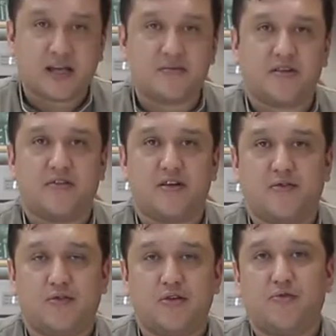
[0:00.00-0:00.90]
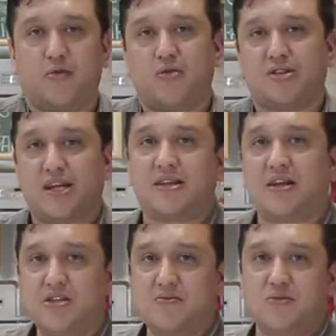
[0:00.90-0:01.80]
que abrir fervor, eu vou contar
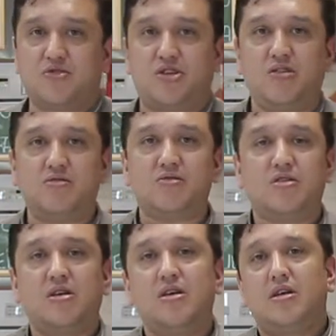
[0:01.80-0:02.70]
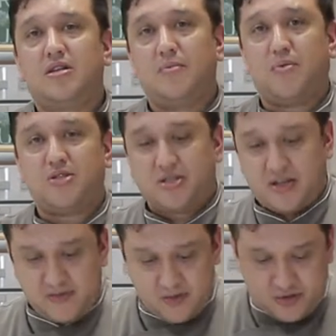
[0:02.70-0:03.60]
três minutinhos. Depois de
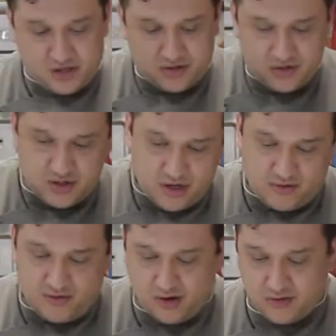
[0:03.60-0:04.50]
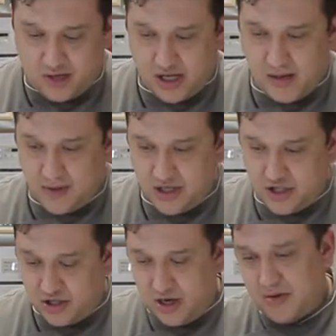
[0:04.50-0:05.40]
três minutinhos, eu volto aqui para a
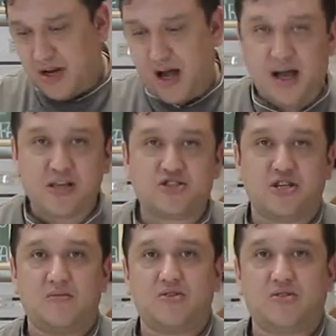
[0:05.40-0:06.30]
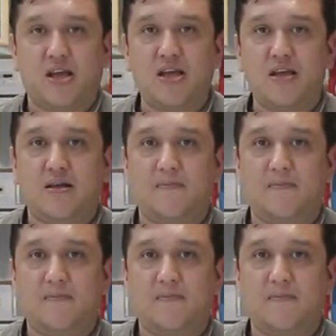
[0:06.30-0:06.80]
gente terminar as gemas, ok?